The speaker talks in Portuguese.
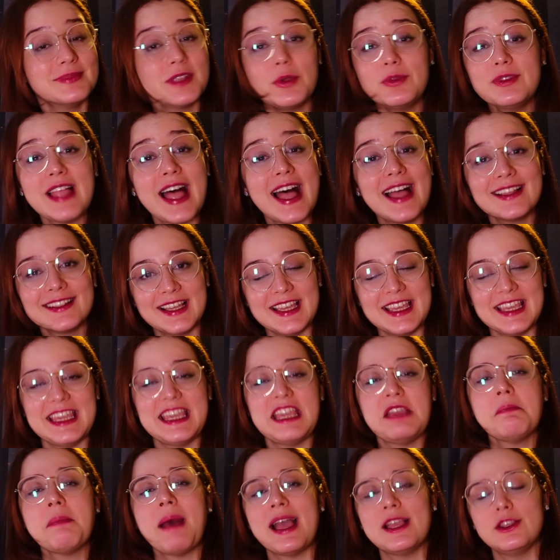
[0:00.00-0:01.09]
Não dá. E
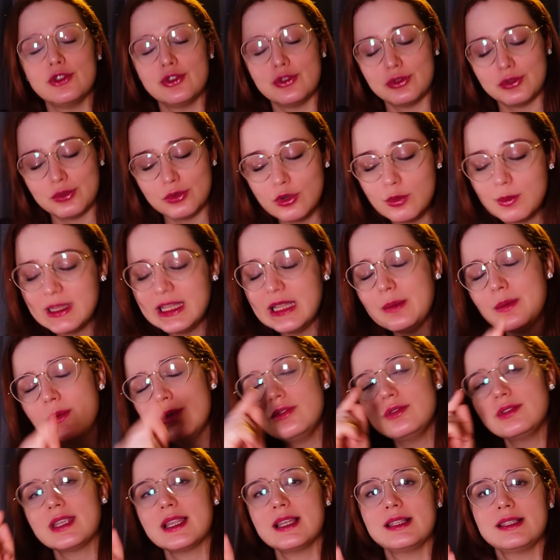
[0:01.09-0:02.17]
em mais uma
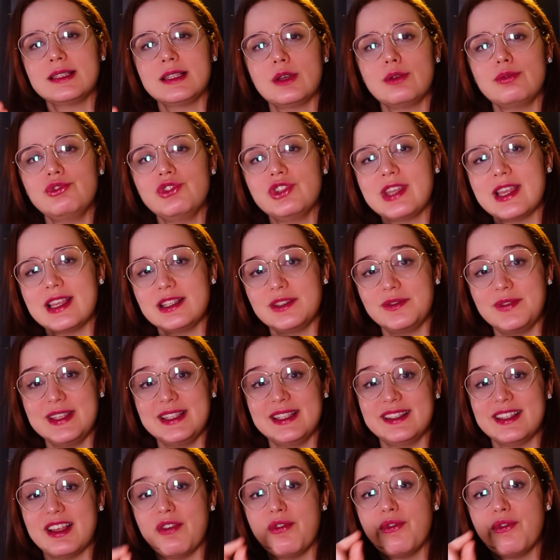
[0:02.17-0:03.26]
demonstração de que às vezes a